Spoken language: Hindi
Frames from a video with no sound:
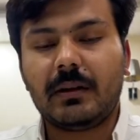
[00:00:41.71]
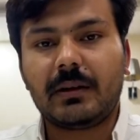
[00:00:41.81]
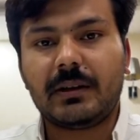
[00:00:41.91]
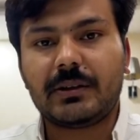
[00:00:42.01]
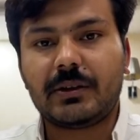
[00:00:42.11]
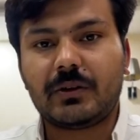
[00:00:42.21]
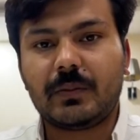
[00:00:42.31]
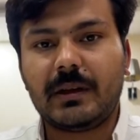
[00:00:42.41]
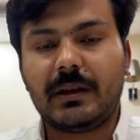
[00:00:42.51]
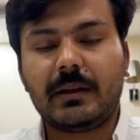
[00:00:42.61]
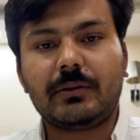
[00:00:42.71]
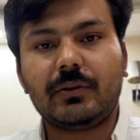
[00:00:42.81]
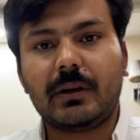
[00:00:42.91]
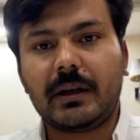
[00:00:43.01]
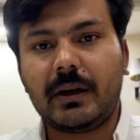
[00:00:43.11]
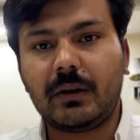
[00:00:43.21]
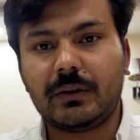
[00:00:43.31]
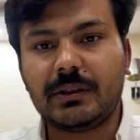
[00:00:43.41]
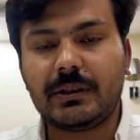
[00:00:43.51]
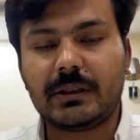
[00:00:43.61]
रिलेशंस में जो
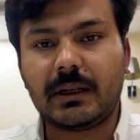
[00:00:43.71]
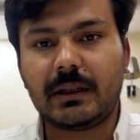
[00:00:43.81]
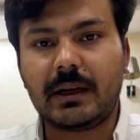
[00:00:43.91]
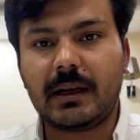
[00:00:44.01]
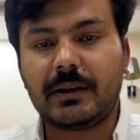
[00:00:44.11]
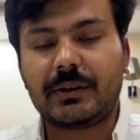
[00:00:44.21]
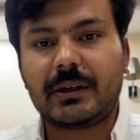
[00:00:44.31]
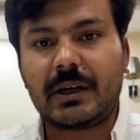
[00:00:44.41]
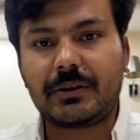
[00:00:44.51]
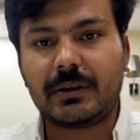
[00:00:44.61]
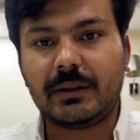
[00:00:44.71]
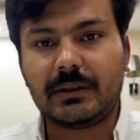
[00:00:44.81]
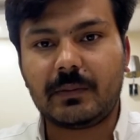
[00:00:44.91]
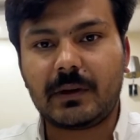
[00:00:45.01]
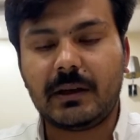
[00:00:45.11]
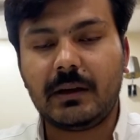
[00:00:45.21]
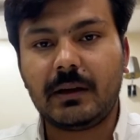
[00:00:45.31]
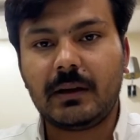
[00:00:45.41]
आइडियोलॉजी चल रही है इंटरनेशनलिज्म की